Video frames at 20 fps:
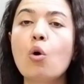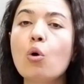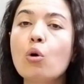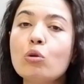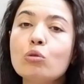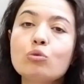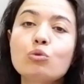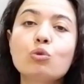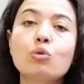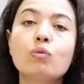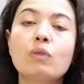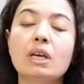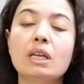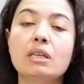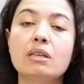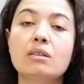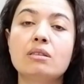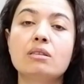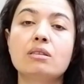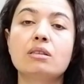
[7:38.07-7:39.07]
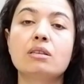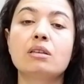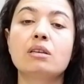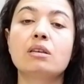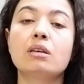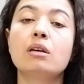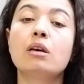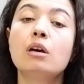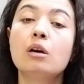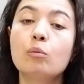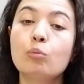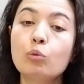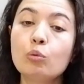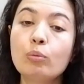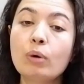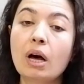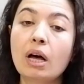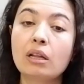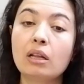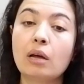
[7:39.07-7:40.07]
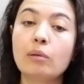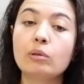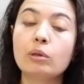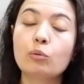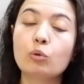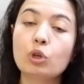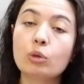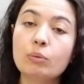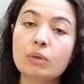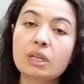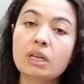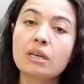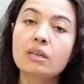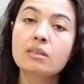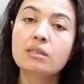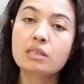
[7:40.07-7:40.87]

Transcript: özgüveniniz e, bu bağlamda böyle bir